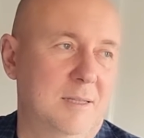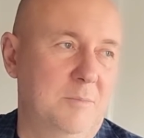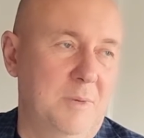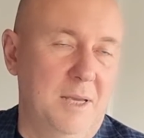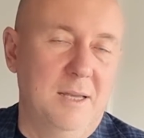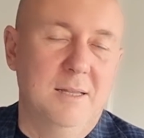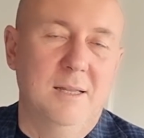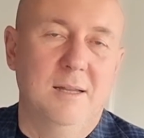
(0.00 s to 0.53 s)

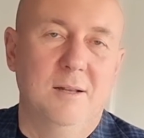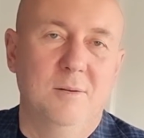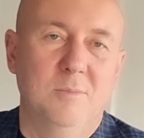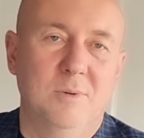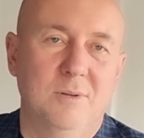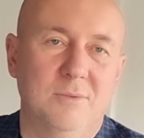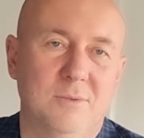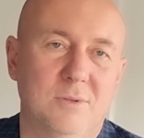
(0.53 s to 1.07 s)
семейная
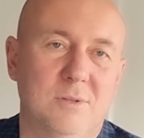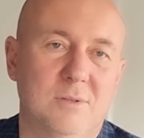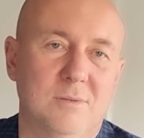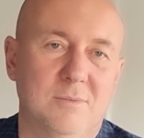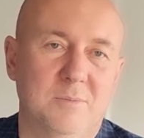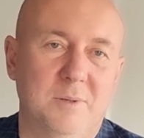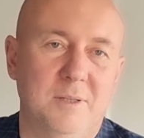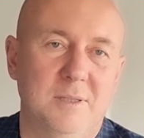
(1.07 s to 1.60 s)
любовь, то,
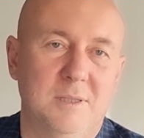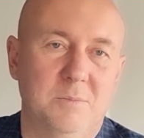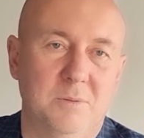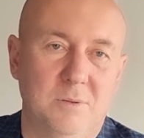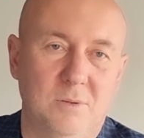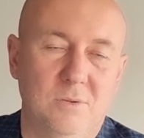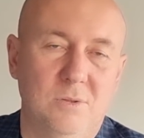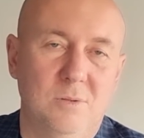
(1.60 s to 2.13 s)
что в
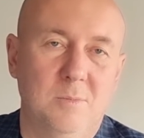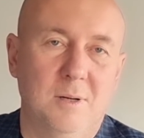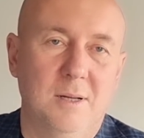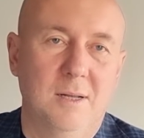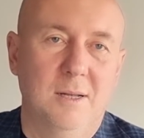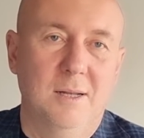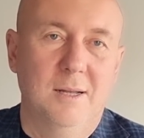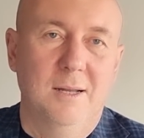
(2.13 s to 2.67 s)
принципе
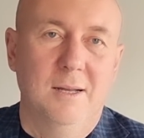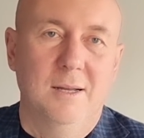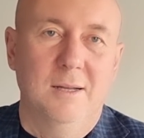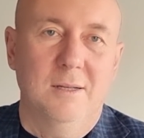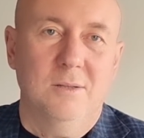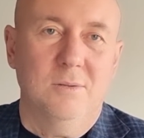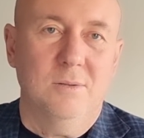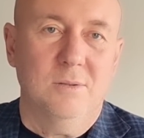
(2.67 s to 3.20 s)
дружба,
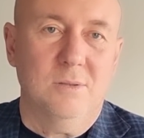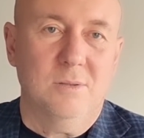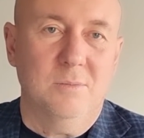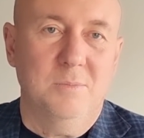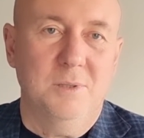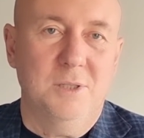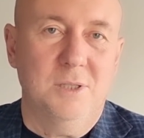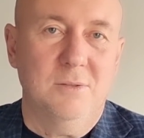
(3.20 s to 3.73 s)
то,
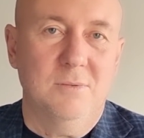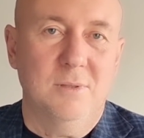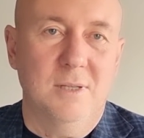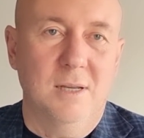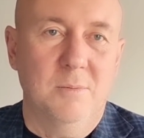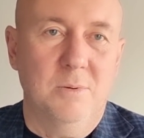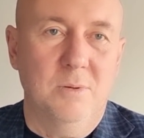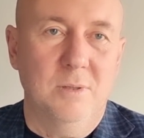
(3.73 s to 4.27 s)
что без чего
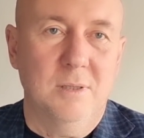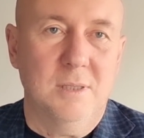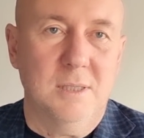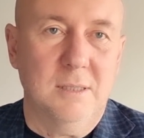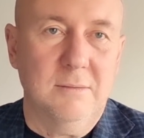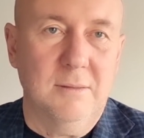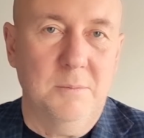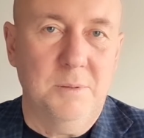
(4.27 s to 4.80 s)
не
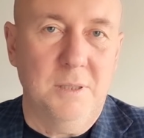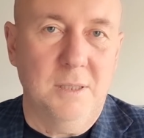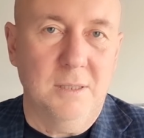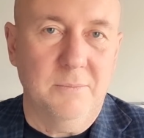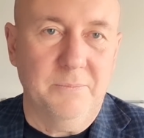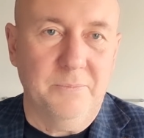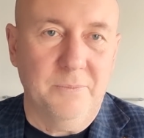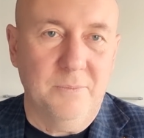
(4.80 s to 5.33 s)
обходится
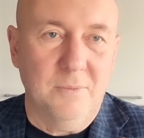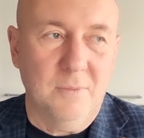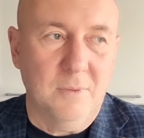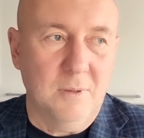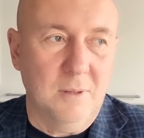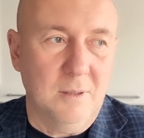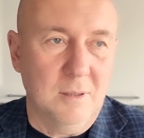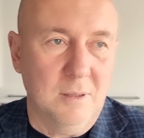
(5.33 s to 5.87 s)
вообще
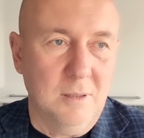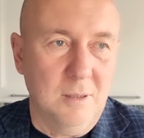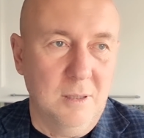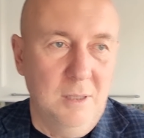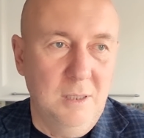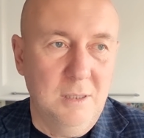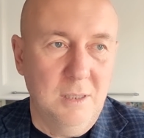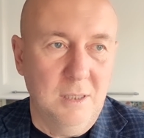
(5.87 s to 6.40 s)
э,
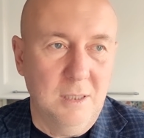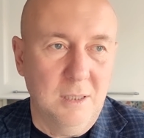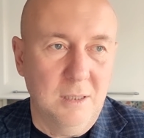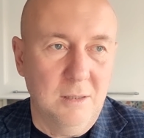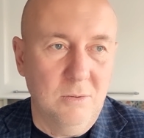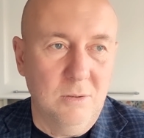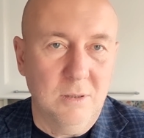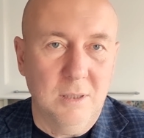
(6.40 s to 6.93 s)

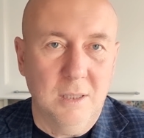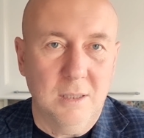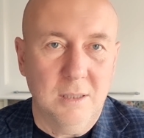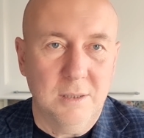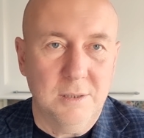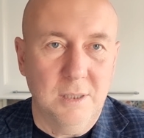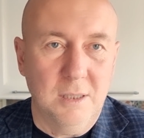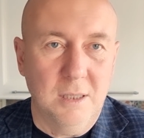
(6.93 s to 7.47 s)
длительные, долгие
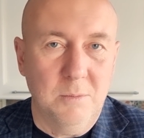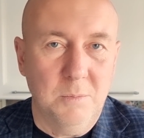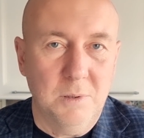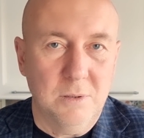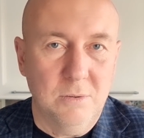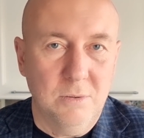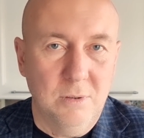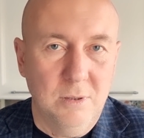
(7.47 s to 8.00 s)
отношения
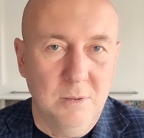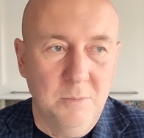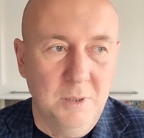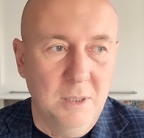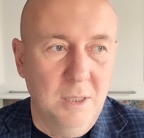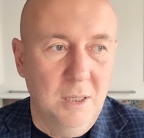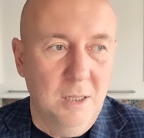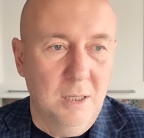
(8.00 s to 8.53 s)
между
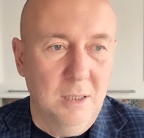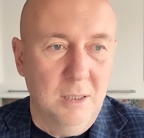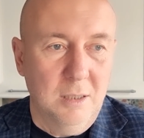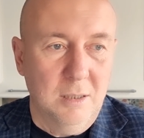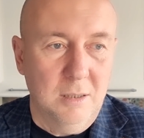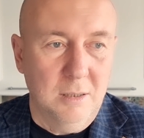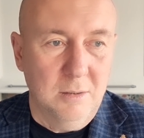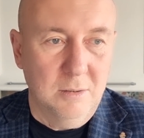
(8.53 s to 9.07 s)
людьми,
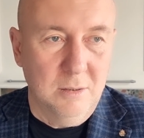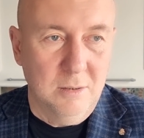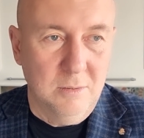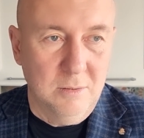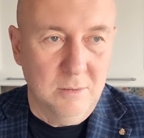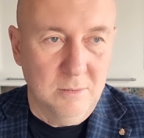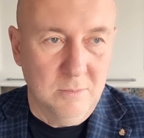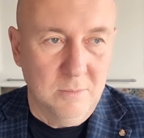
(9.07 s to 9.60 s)

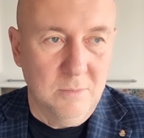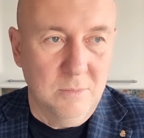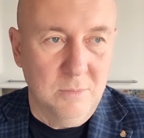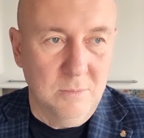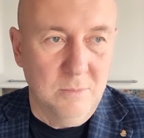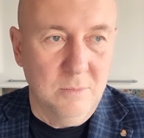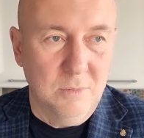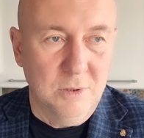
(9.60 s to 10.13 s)
э,
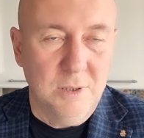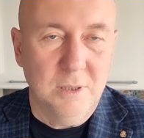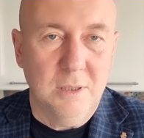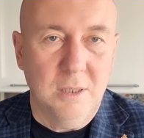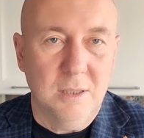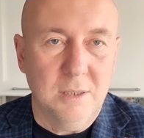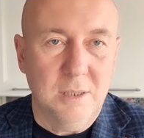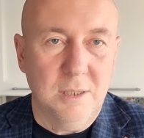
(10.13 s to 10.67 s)

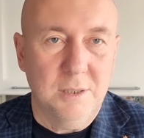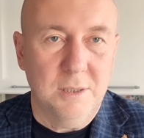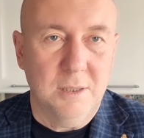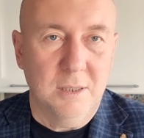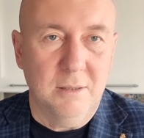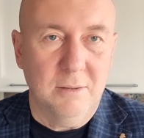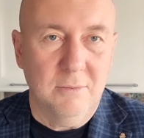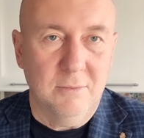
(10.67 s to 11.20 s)
мужчиной и
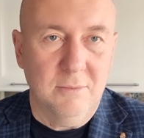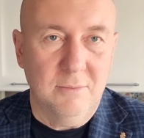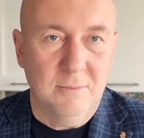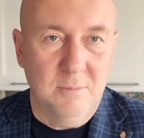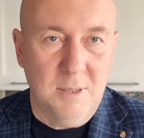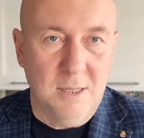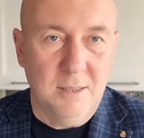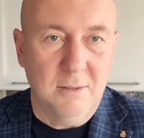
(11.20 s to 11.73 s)
женщиной,
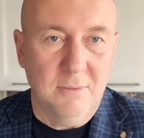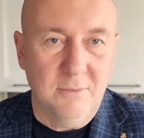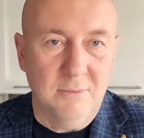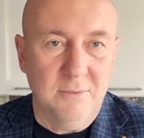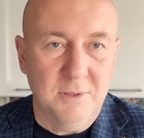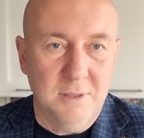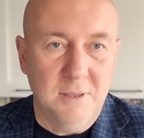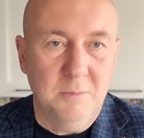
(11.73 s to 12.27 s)

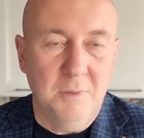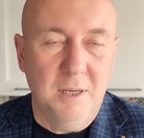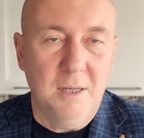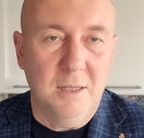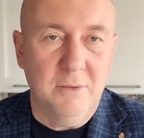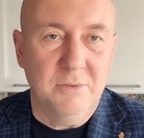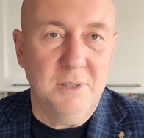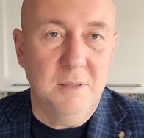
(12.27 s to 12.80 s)
в, в,
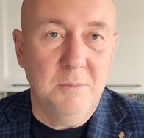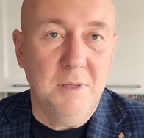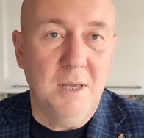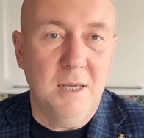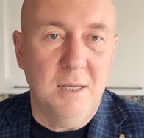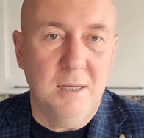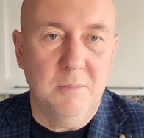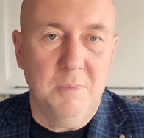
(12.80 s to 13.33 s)
семей, в
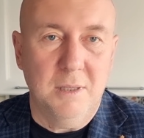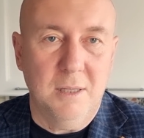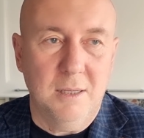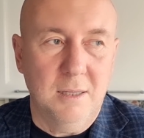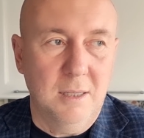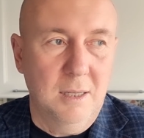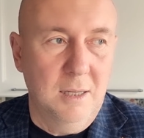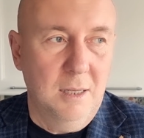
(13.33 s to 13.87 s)
семье
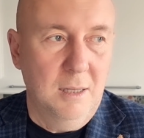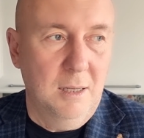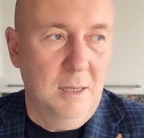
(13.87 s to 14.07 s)
именно –